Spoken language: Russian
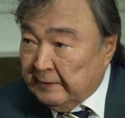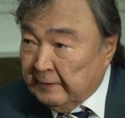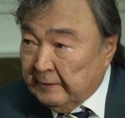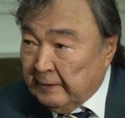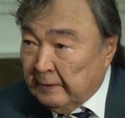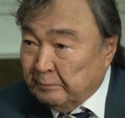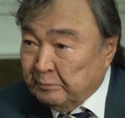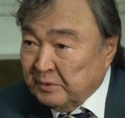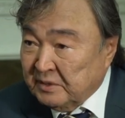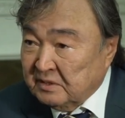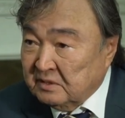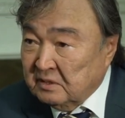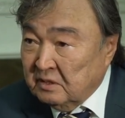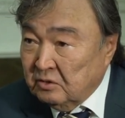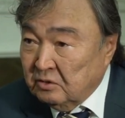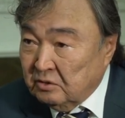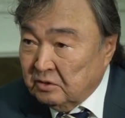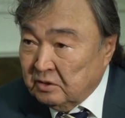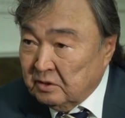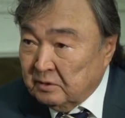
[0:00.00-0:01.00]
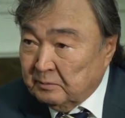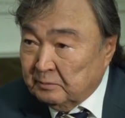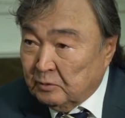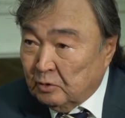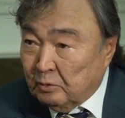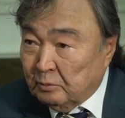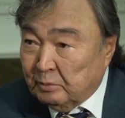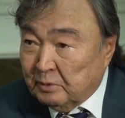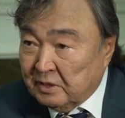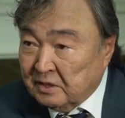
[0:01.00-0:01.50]
определенным
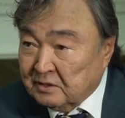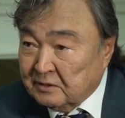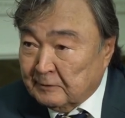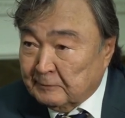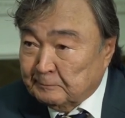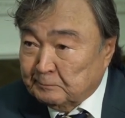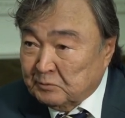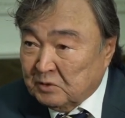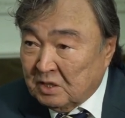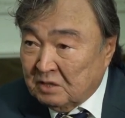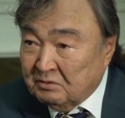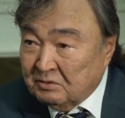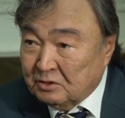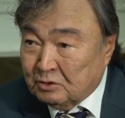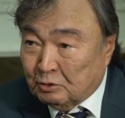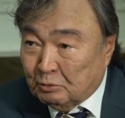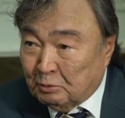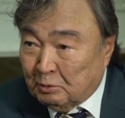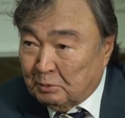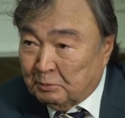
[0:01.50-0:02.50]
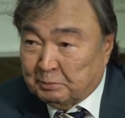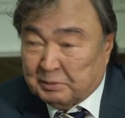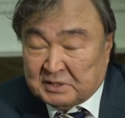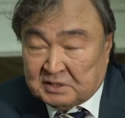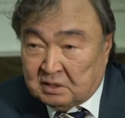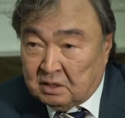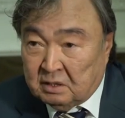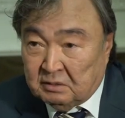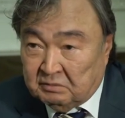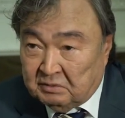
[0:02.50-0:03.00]
образом. Я выступил по
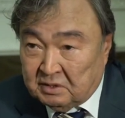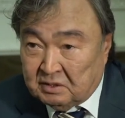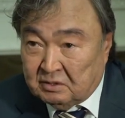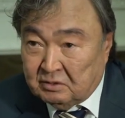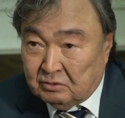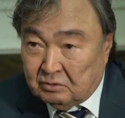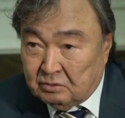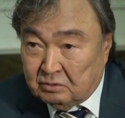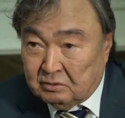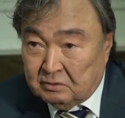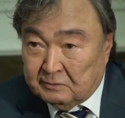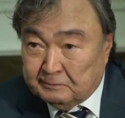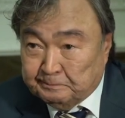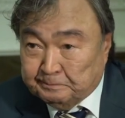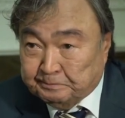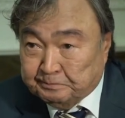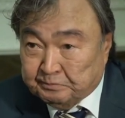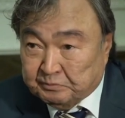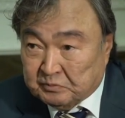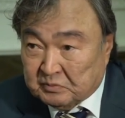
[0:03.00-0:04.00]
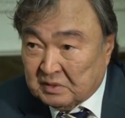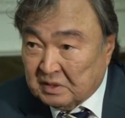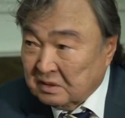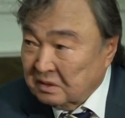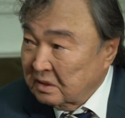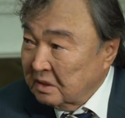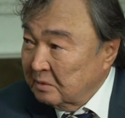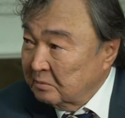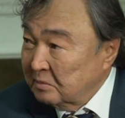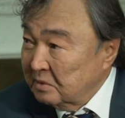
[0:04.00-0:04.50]
телевидению,
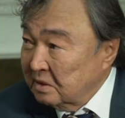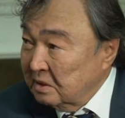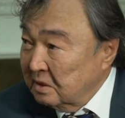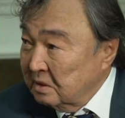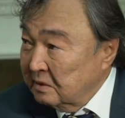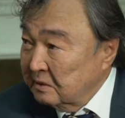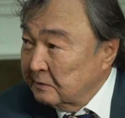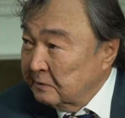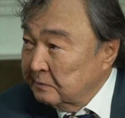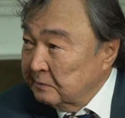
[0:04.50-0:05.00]
тогда мне,